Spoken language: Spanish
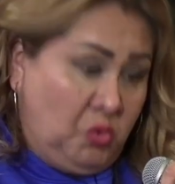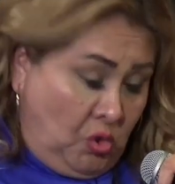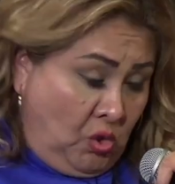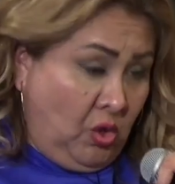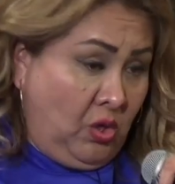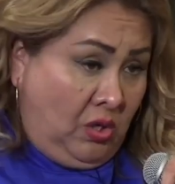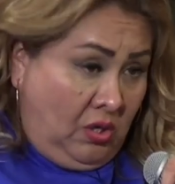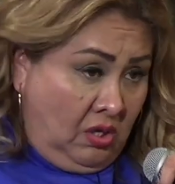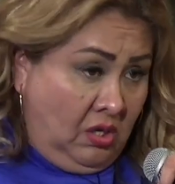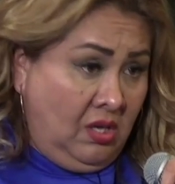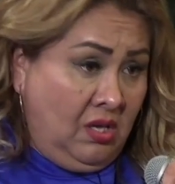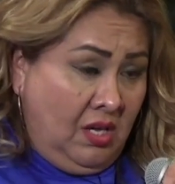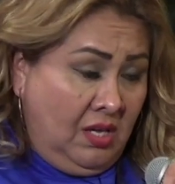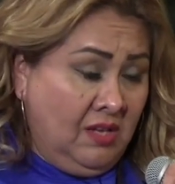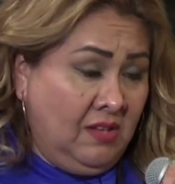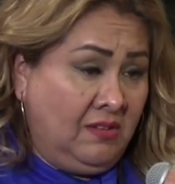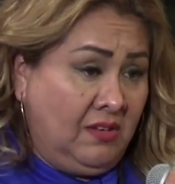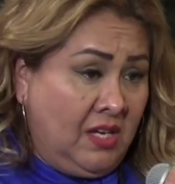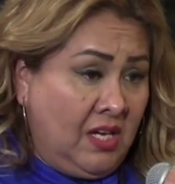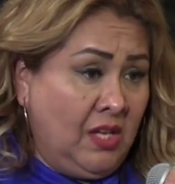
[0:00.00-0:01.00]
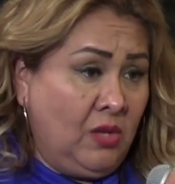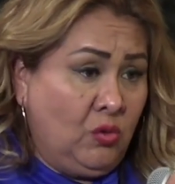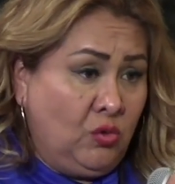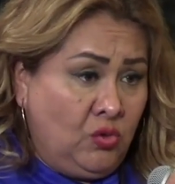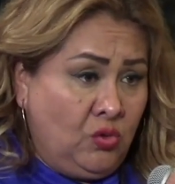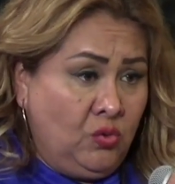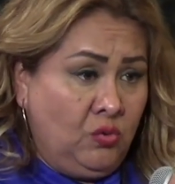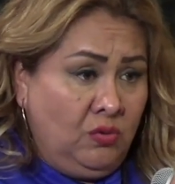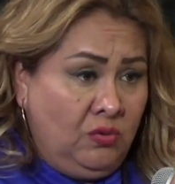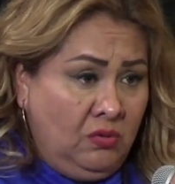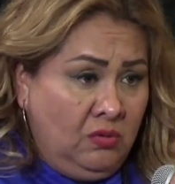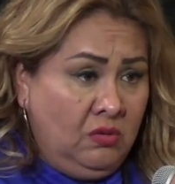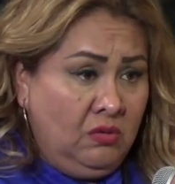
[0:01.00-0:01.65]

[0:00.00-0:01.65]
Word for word: Sí, ella es hija de Ochun.